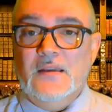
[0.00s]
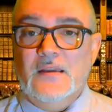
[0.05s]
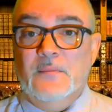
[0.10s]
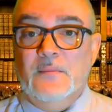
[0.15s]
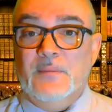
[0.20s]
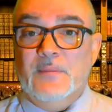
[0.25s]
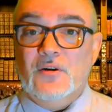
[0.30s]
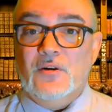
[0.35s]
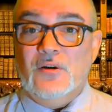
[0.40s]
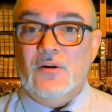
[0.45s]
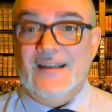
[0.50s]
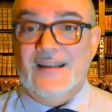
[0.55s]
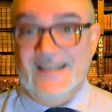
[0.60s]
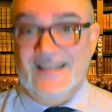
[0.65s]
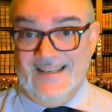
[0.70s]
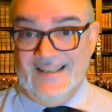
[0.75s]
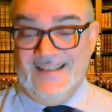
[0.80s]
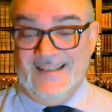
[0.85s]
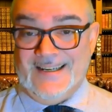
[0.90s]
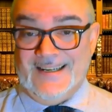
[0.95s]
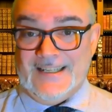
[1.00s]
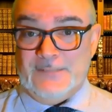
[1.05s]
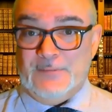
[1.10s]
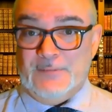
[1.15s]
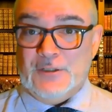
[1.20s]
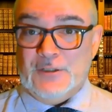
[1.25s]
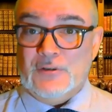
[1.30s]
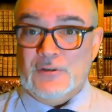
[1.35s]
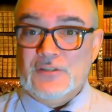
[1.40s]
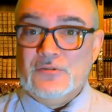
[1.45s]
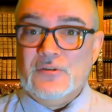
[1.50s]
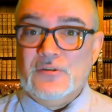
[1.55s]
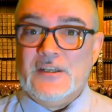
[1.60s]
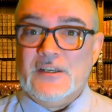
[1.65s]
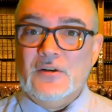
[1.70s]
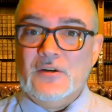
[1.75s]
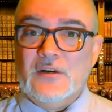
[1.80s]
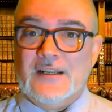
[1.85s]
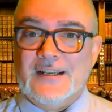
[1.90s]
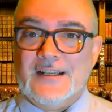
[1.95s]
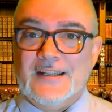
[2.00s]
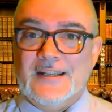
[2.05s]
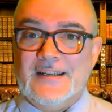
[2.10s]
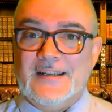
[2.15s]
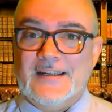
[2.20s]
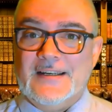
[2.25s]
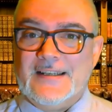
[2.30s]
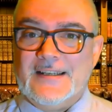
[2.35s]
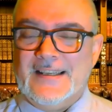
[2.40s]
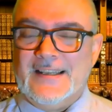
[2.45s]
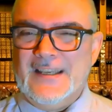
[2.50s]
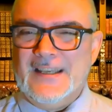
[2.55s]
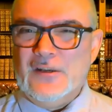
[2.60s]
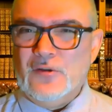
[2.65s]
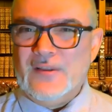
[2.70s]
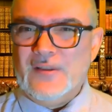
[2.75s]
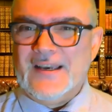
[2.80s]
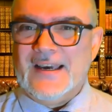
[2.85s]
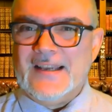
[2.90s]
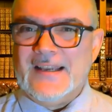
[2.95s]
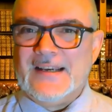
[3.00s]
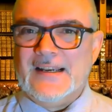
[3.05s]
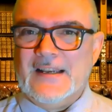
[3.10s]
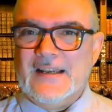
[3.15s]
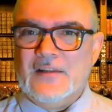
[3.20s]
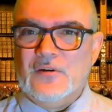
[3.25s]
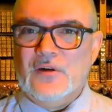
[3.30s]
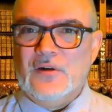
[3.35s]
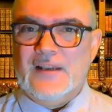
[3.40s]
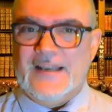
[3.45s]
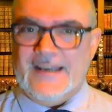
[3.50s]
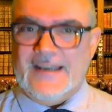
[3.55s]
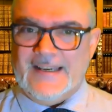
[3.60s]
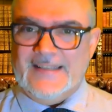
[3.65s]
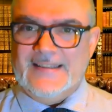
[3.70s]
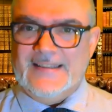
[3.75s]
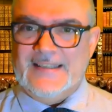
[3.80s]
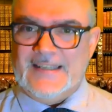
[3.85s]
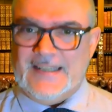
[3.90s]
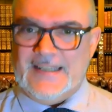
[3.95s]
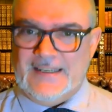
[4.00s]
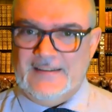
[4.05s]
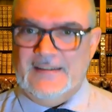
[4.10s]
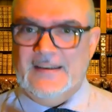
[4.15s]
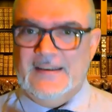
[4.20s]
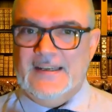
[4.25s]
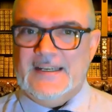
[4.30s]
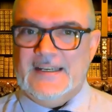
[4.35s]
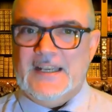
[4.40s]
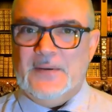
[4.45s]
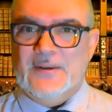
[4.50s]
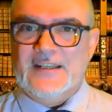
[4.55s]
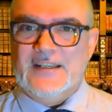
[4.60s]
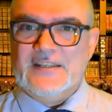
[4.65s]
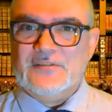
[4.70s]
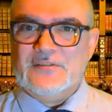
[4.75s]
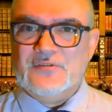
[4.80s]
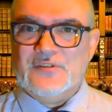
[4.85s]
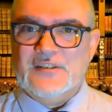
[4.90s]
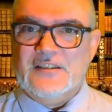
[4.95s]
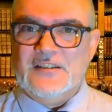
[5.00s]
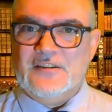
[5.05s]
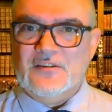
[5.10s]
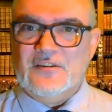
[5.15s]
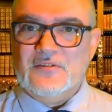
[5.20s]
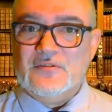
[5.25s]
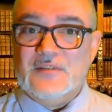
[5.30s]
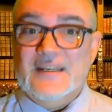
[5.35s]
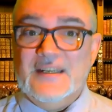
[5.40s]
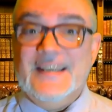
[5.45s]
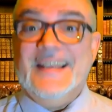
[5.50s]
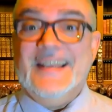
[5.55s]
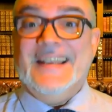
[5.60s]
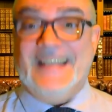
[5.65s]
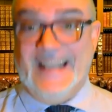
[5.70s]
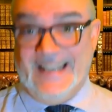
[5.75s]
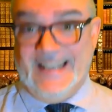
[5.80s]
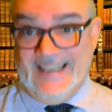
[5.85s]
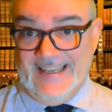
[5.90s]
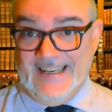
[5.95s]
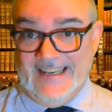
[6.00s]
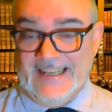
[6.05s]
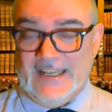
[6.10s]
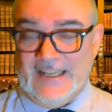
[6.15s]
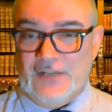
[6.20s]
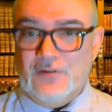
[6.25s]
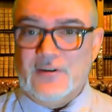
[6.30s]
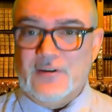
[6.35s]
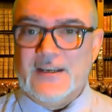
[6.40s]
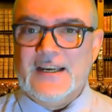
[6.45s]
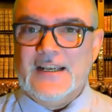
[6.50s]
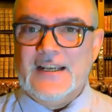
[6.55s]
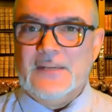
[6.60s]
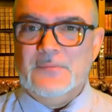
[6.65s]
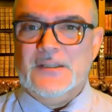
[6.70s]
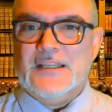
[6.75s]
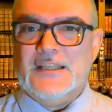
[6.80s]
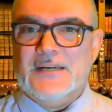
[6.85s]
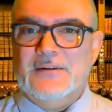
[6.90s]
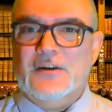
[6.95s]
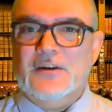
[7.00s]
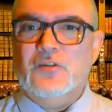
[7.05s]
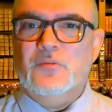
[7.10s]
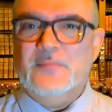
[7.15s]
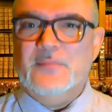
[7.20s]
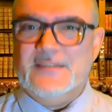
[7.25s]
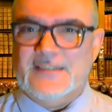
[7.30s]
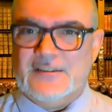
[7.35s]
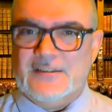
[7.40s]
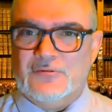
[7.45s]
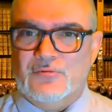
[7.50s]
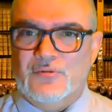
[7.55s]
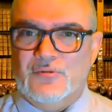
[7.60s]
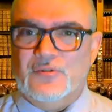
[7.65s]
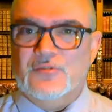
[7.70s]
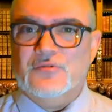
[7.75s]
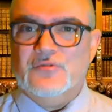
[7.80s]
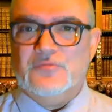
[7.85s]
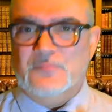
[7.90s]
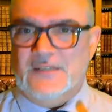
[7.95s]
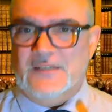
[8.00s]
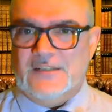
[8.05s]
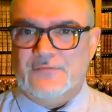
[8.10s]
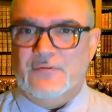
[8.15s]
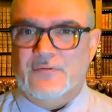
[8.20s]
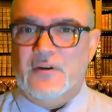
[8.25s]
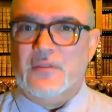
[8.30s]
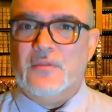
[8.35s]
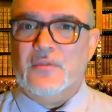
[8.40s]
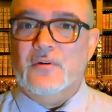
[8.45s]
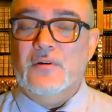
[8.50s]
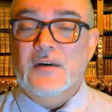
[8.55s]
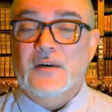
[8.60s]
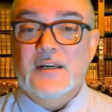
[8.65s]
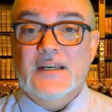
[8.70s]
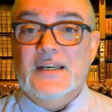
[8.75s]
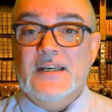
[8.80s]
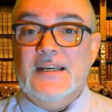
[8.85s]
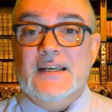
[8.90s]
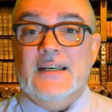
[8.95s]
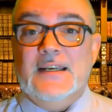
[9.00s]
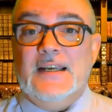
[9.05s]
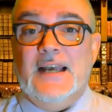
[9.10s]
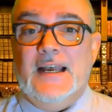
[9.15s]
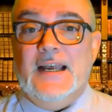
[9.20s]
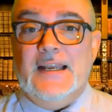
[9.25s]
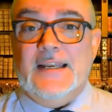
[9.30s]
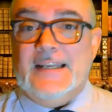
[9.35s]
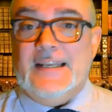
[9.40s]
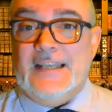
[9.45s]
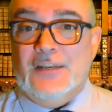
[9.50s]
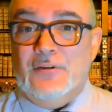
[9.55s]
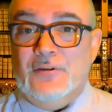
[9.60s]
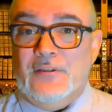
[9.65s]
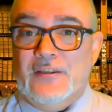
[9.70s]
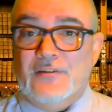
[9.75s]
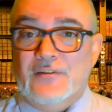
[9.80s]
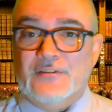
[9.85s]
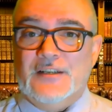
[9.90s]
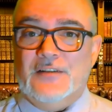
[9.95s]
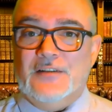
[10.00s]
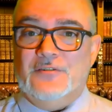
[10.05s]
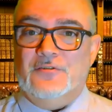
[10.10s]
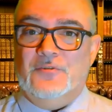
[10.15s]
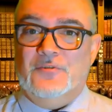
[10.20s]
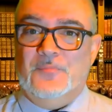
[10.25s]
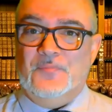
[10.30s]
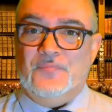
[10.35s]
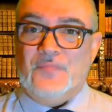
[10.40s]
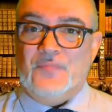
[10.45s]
Pero respecto a esto quiero aclarar, quiero dejar claro a la gente que, que vaya a esos sitios y que quieren que yo regale mi trabajo, mis estudios, mi esfuerzo. Quiero deciros algo.